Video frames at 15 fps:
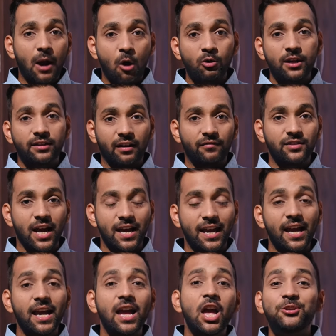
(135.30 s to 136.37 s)
ब्राउन की तरफ
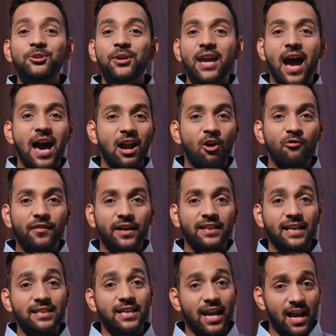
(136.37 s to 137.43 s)
जाइए क्योंकि हर आउटफिट के
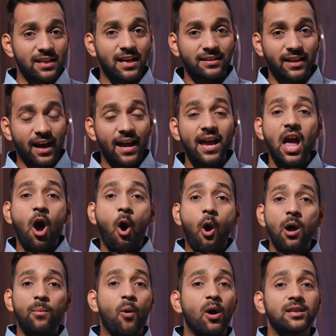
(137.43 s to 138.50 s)
साथ चला जाता है
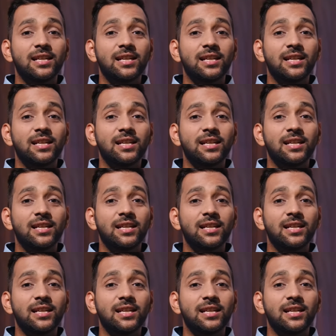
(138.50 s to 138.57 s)
और बहुत